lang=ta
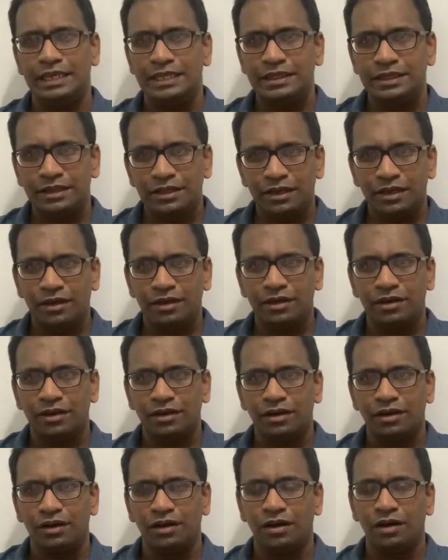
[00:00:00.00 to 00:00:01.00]
இந்த
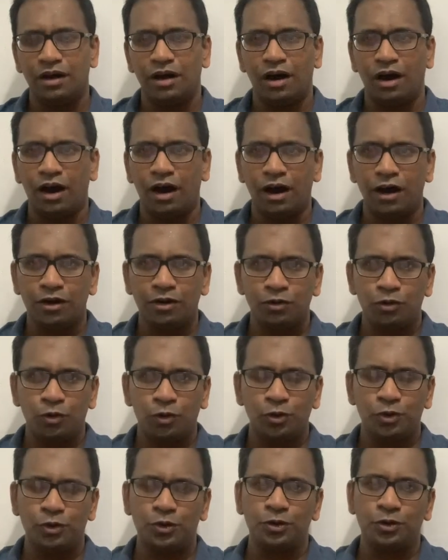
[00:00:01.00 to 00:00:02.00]
ஆர்
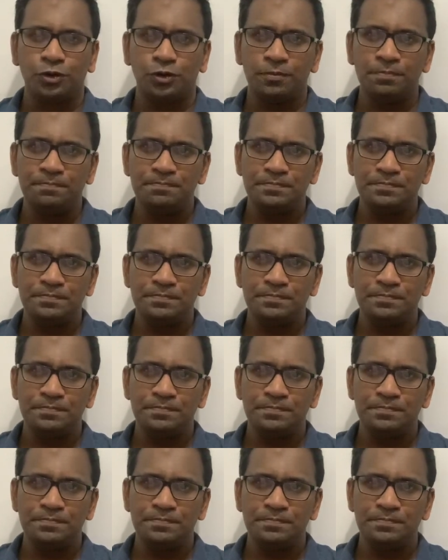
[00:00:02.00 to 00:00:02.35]
நோட்டுக்கும்